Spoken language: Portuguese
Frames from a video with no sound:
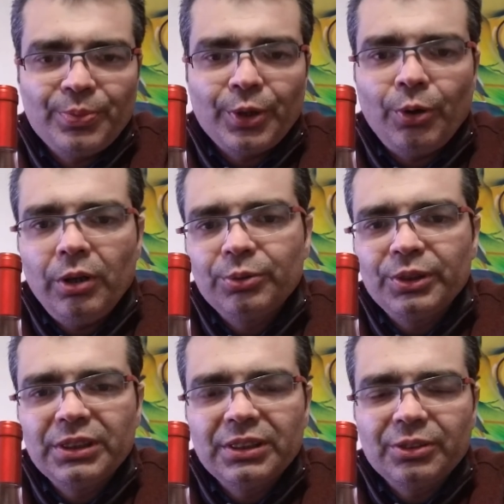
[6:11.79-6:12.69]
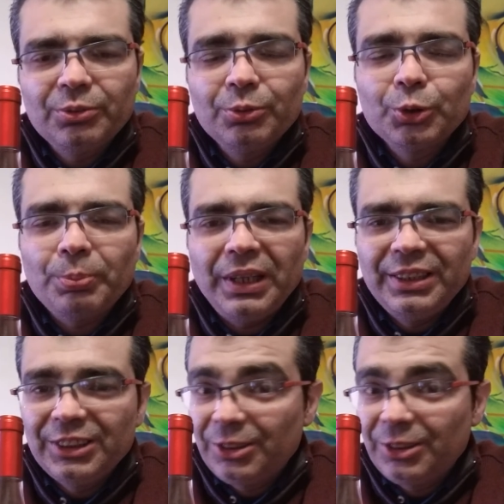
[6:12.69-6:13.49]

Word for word: com autorização dos pais, de